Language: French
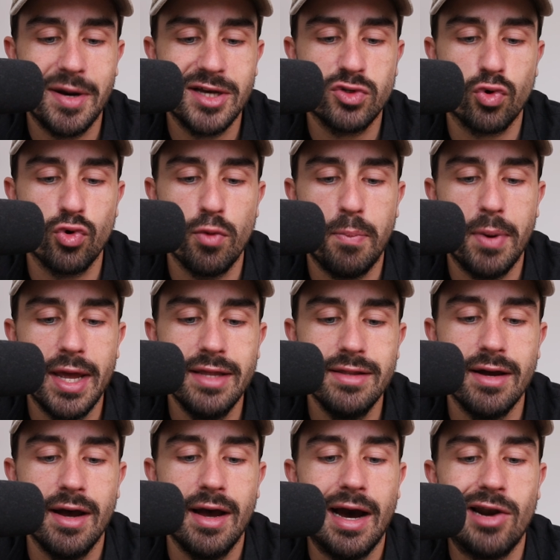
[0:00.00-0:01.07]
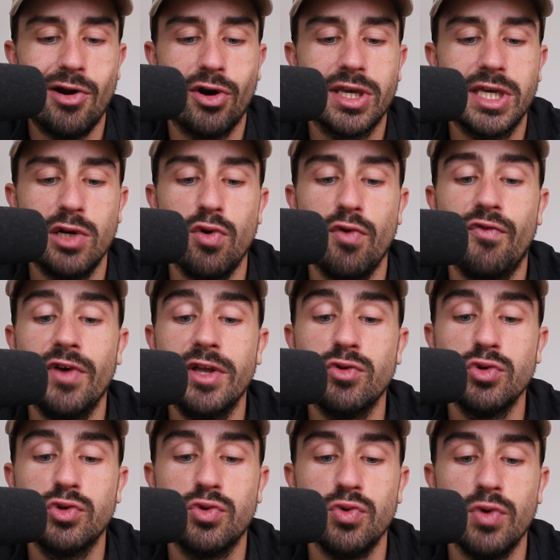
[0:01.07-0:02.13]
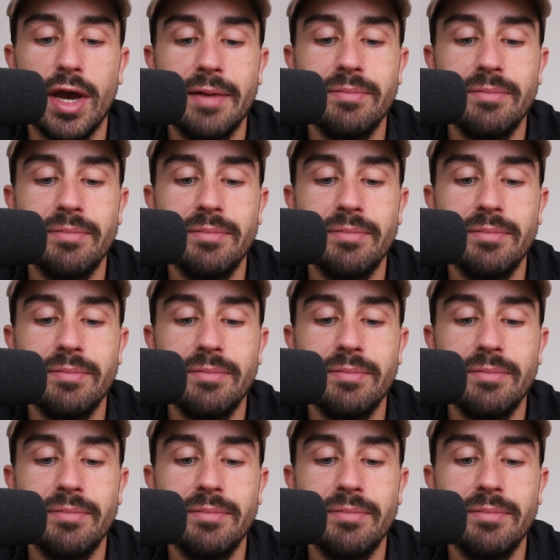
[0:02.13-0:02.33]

Pas sur le plaid, alors qu'il le fait dessus,